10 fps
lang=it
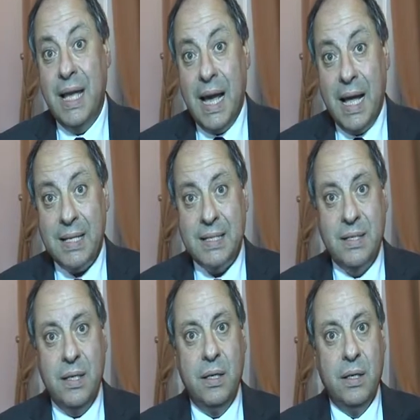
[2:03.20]

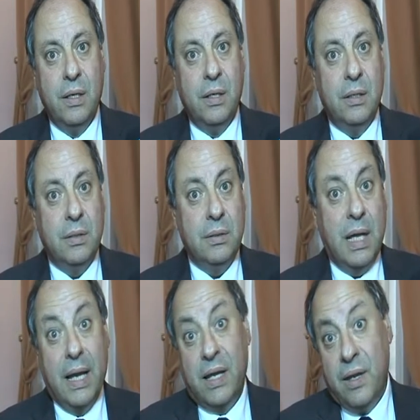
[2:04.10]
schierarsi eh,
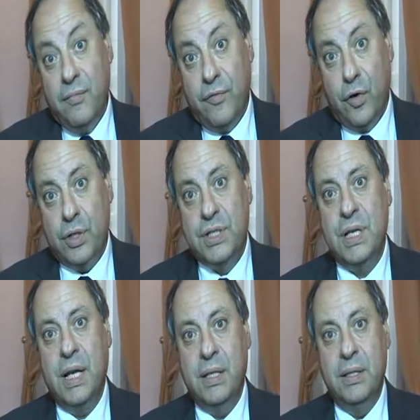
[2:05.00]
anche in
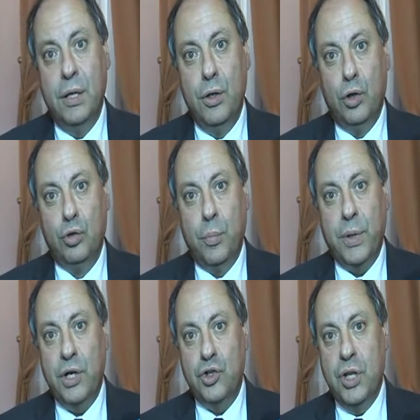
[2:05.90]
forza del noto
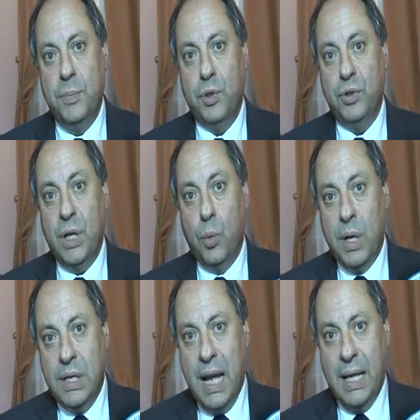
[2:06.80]
principio di
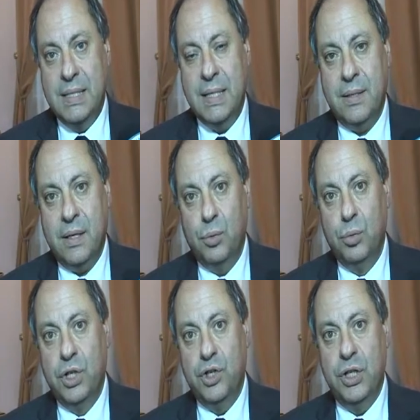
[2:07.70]
eguaglianza tra
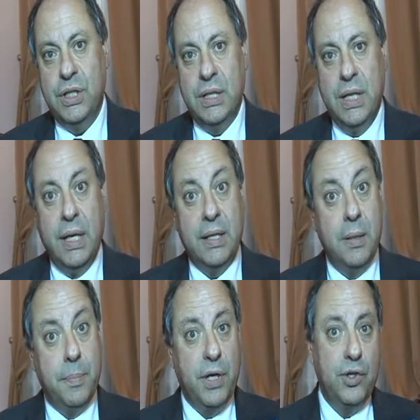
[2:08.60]
tutti i cittadini e
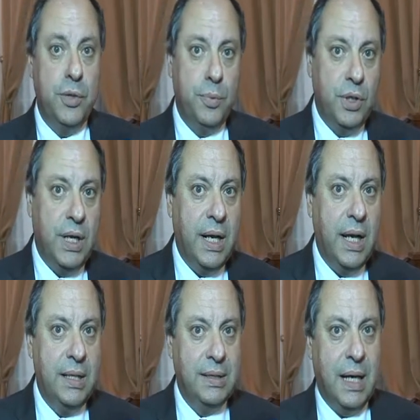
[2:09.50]
del principio di
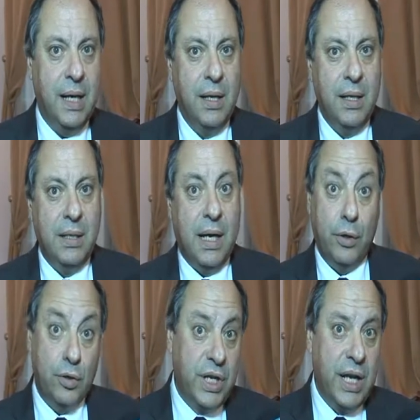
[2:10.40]
legalità,
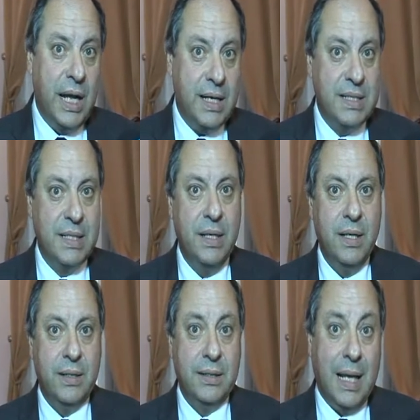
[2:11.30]
a non schierarsi
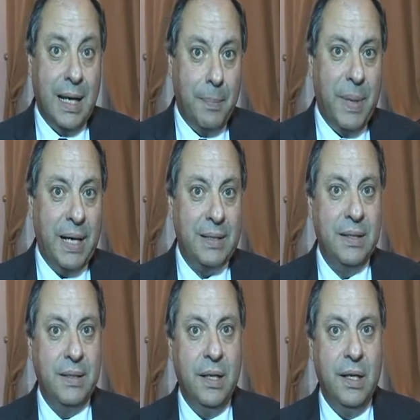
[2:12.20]
dalla
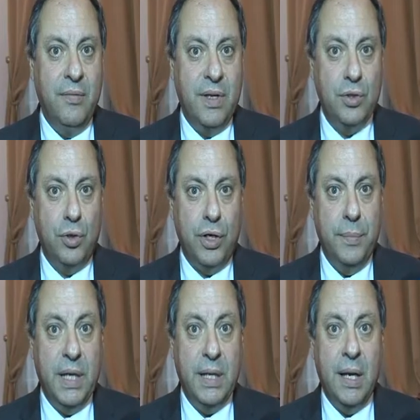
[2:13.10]
parte degli
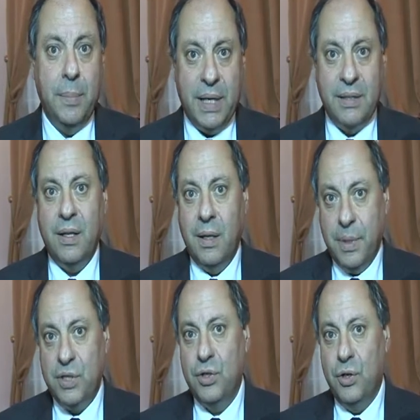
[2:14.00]
evasori ma dalla parte delle
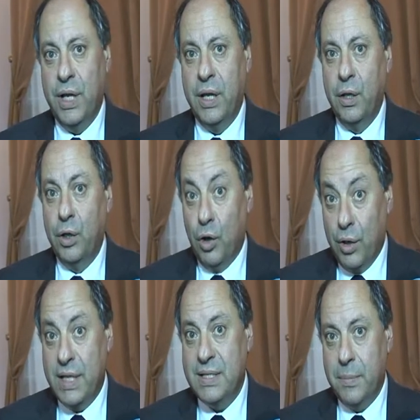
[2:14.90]
persone
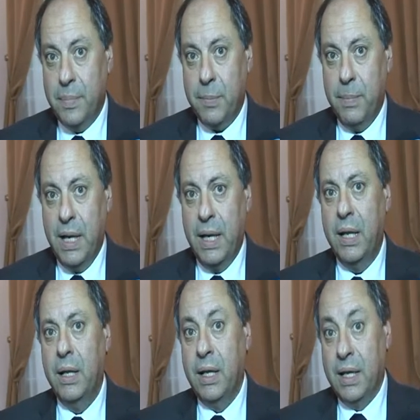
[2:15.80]
oneste per
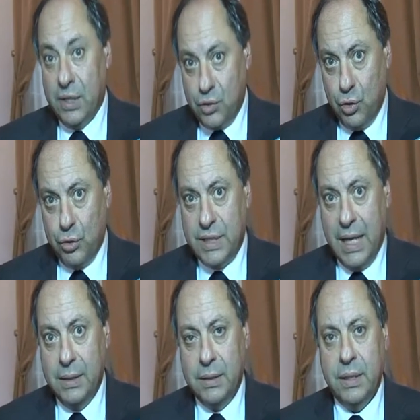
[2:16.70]
bene che sono
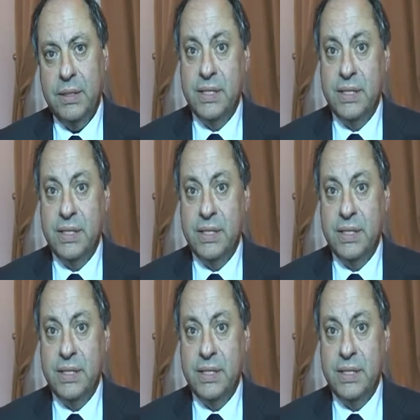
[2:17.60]
tante.